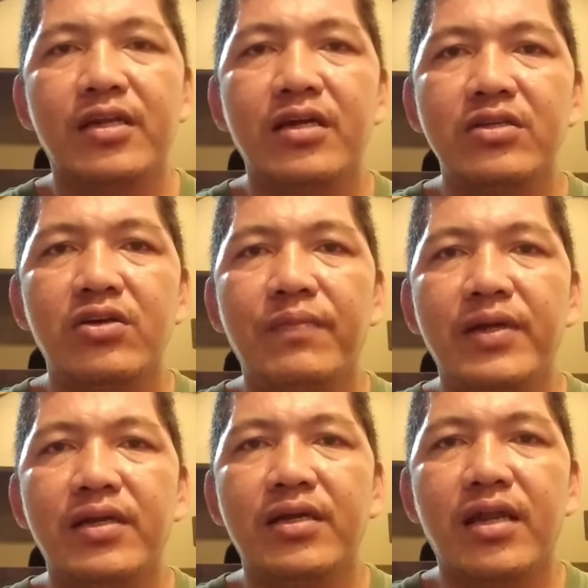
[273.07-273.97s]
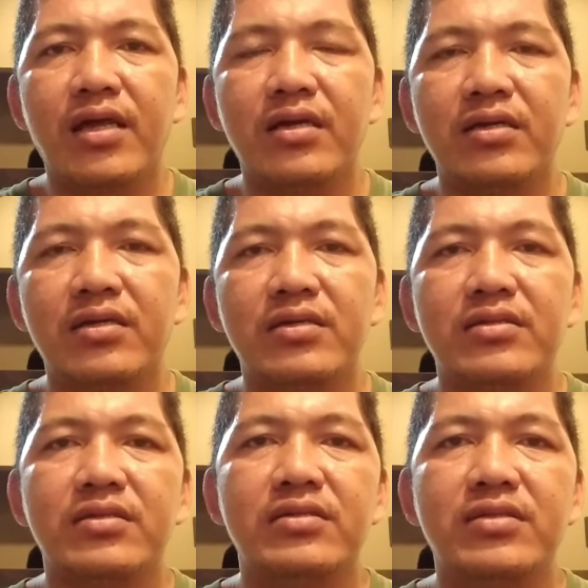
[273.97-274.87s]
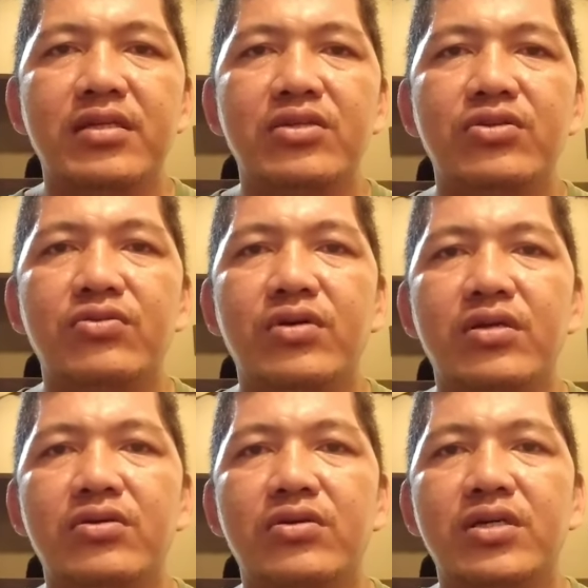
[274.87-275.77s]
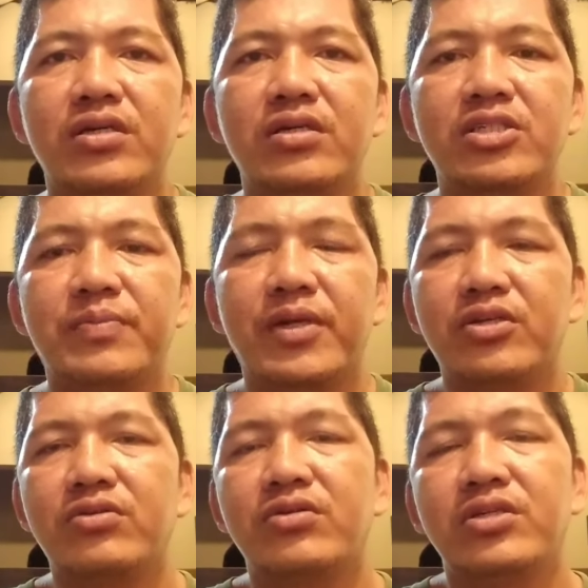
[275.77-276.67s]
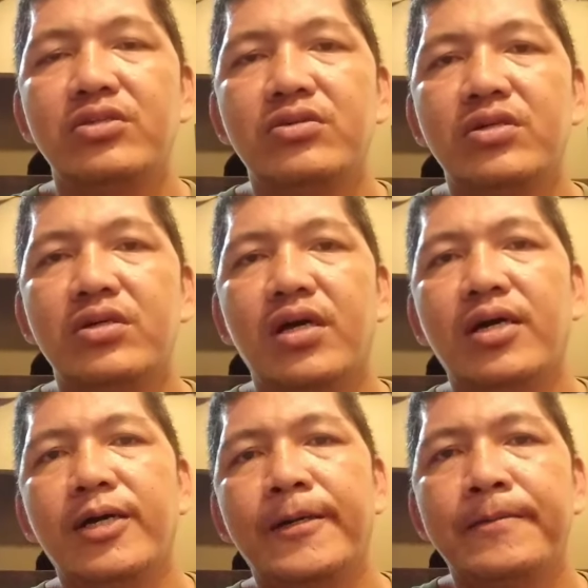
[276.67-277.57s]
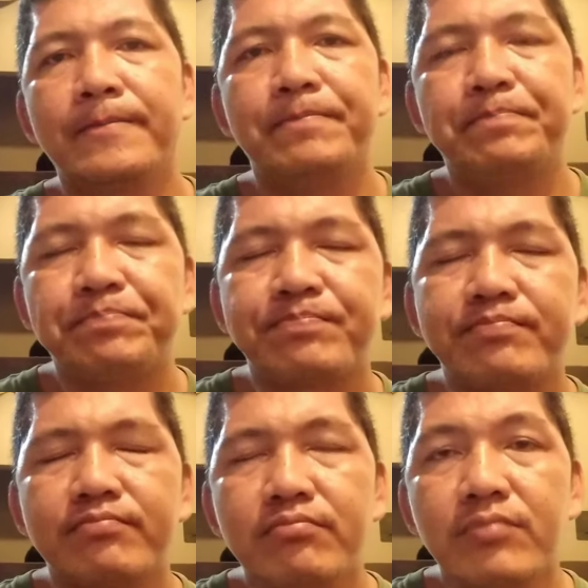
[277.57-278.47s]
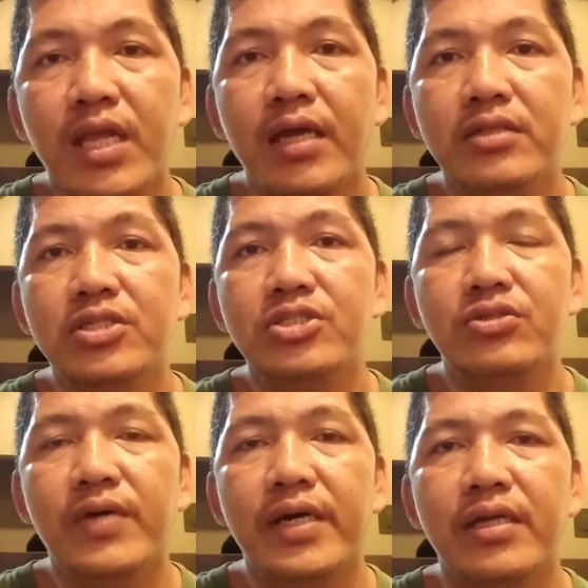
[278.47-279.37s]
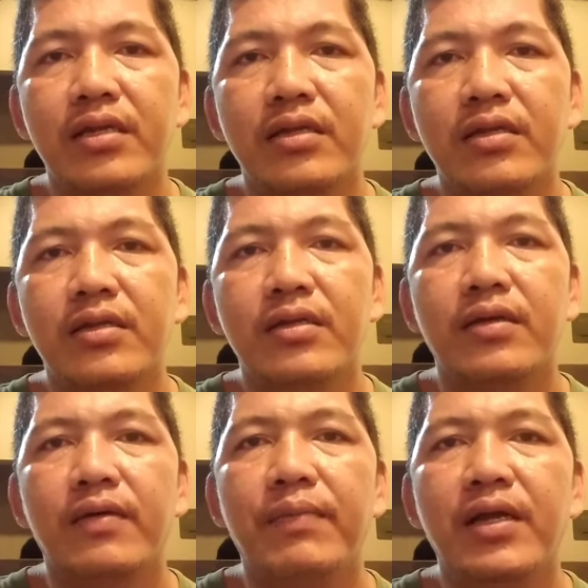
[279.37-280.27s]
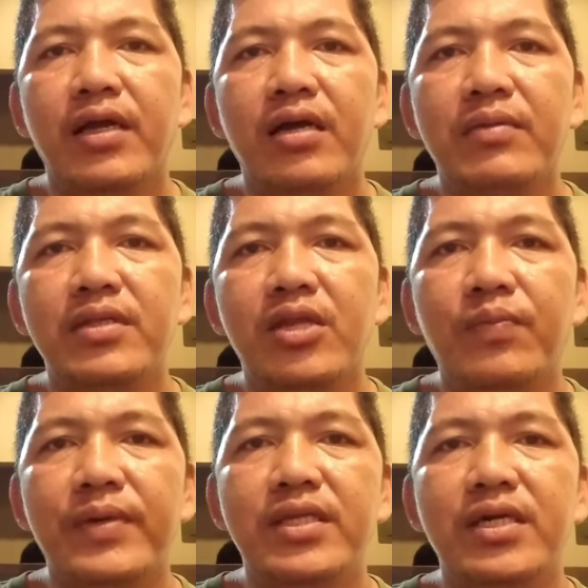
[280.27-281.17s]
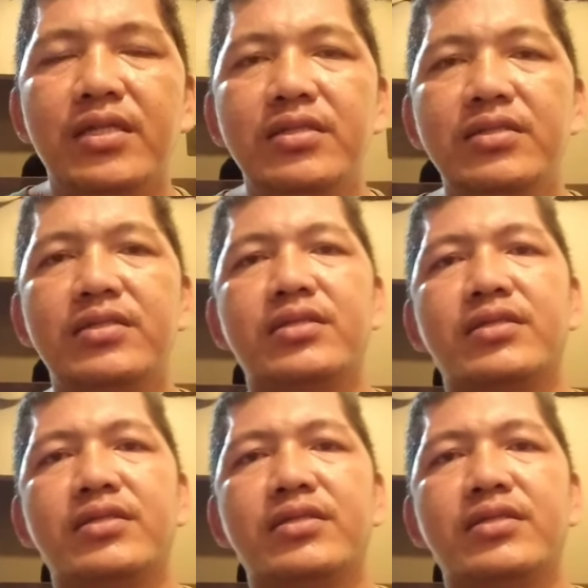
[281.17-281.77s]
crank nyo. Pag nag-crank, tingnan nyo kung ano ang spark ng inyong um, high tension wire. Pagka madilaw pa din,